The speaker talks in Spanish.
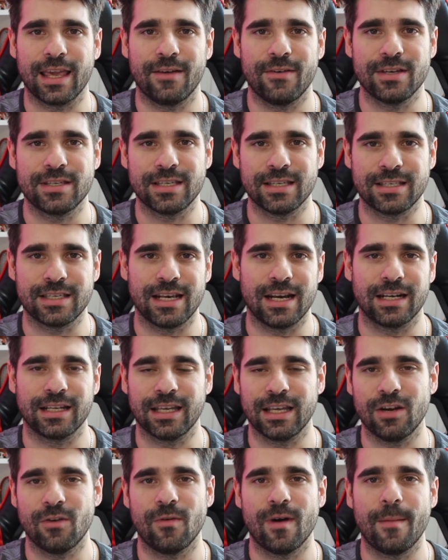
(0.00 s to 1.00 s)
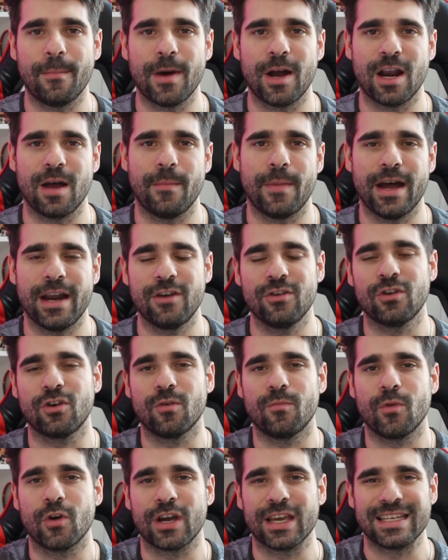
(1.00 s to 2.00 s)
a veces el arquero va mano a mano y
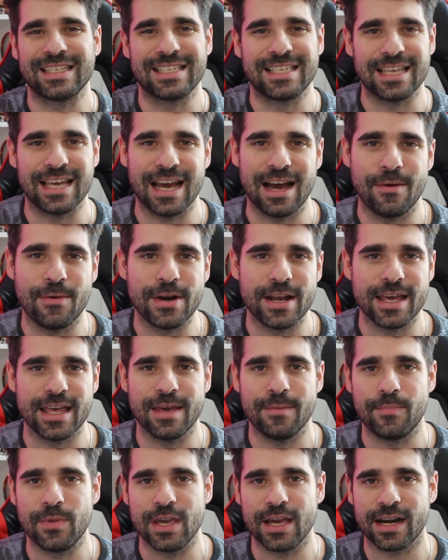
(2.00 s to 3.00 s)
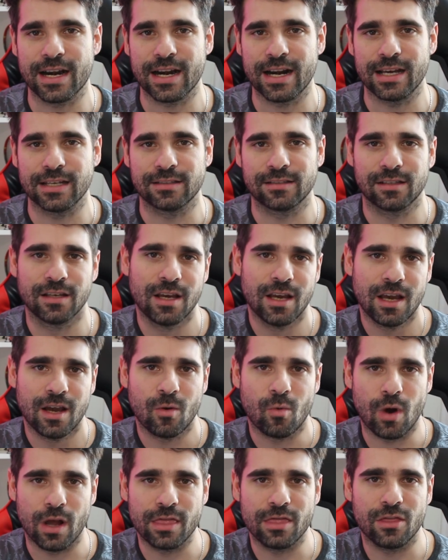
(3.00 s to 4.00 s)
como que se abre de piernas
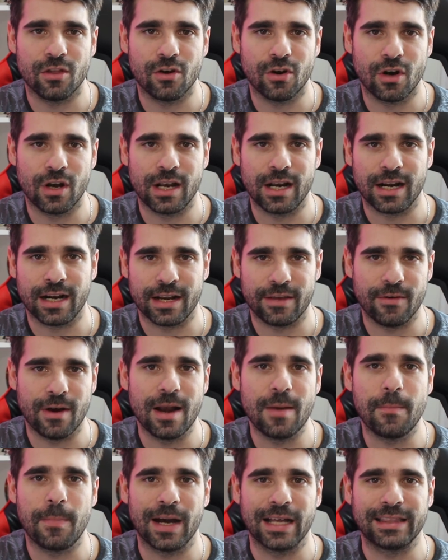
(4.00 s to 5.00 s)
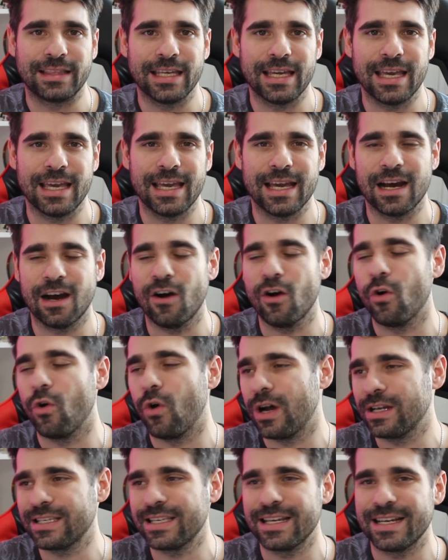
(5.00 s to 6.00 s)
cuando el rival patea
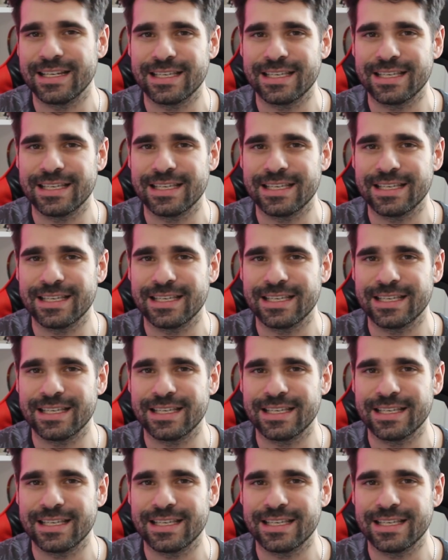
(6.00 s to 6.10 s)
o hacen